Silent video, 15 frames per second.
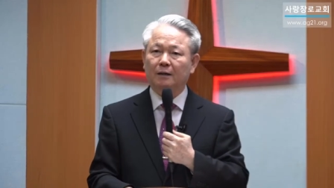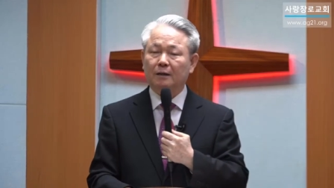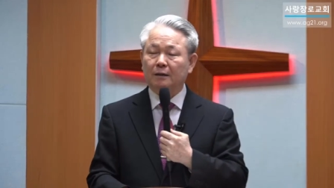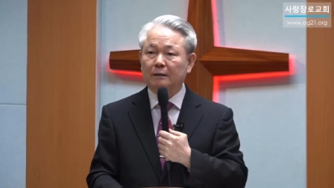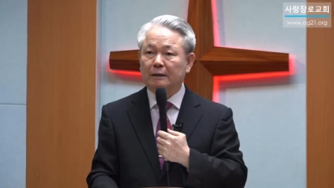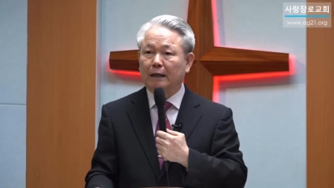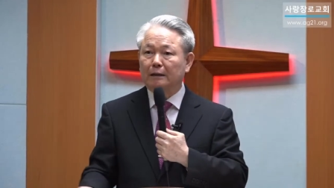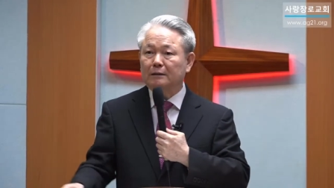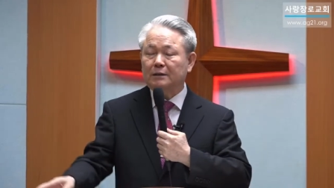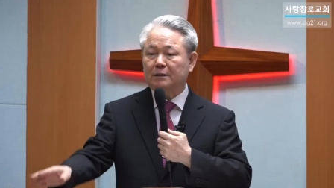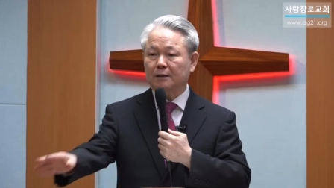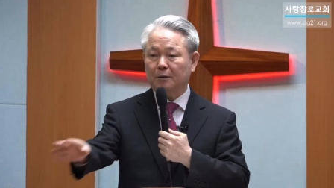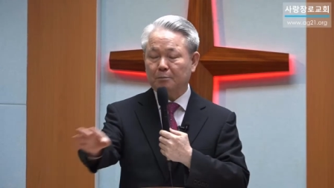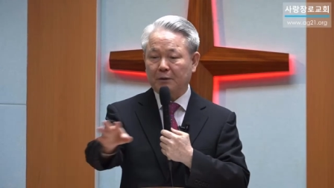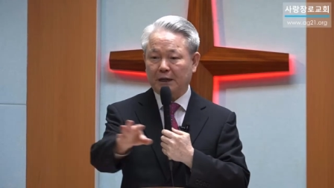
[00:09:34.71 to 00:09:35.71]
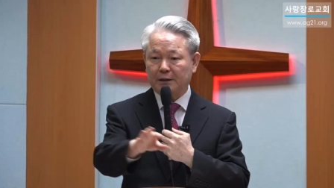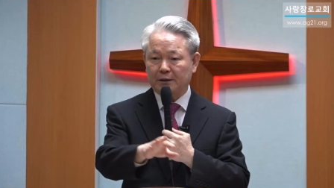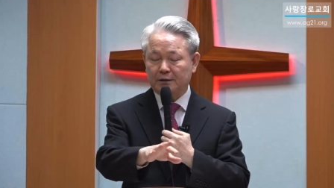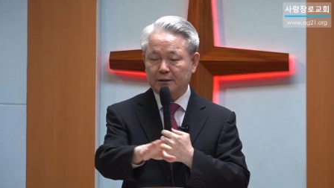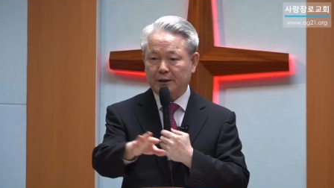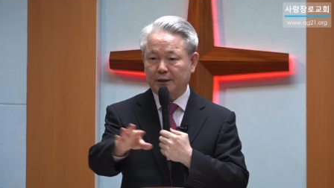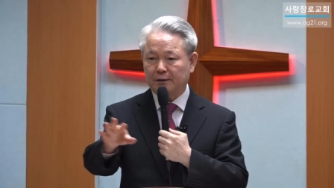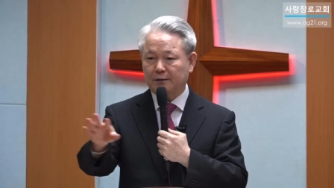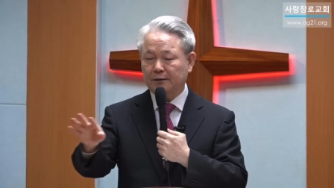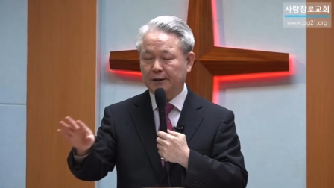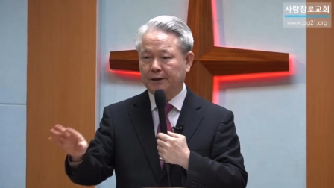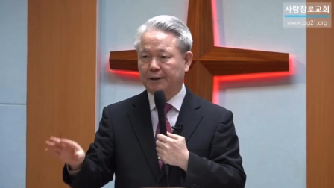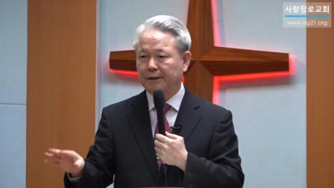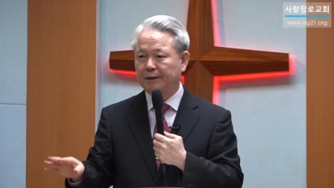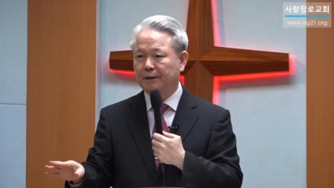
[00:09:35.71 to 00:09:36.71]
그 당시
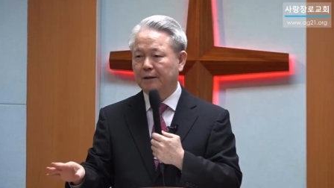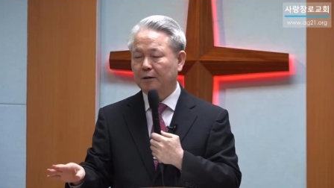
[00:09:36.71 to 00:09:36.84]
바리새인들이